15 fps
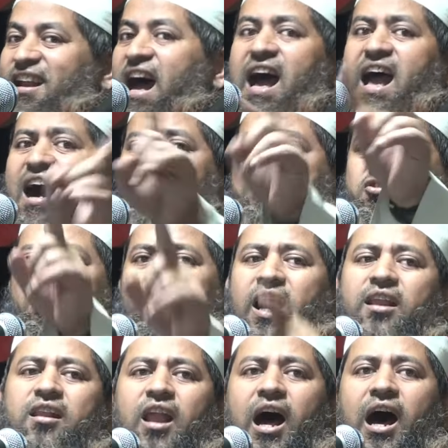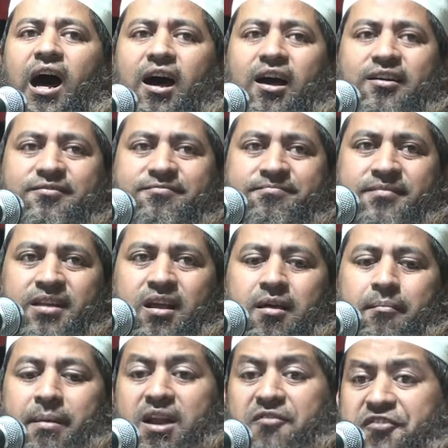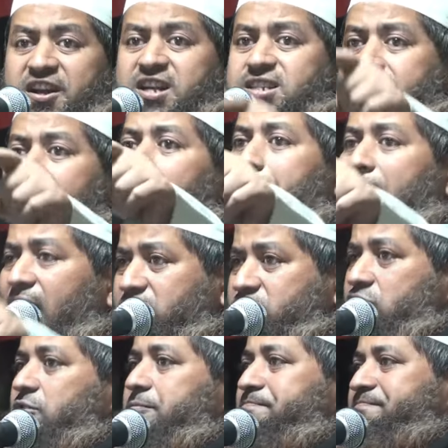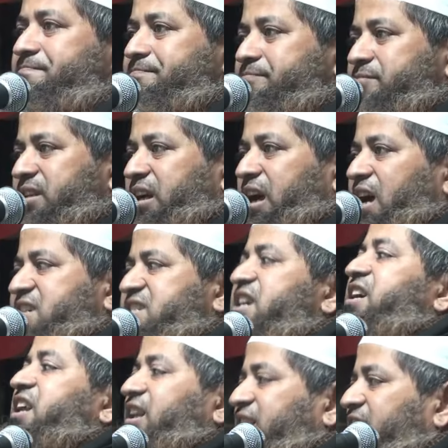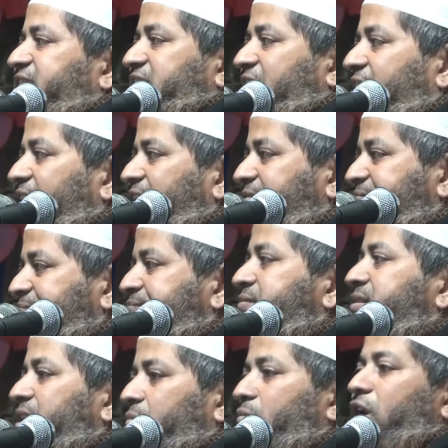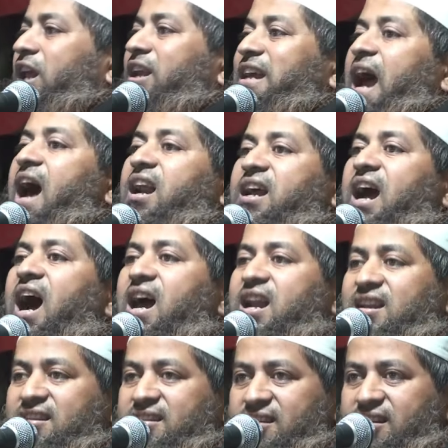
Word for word: লা ইয়াসুন আল্লাহ মানে ফিরিস্তারা মাসুদ কার স্বীকৃতি এটা বলেন কার কার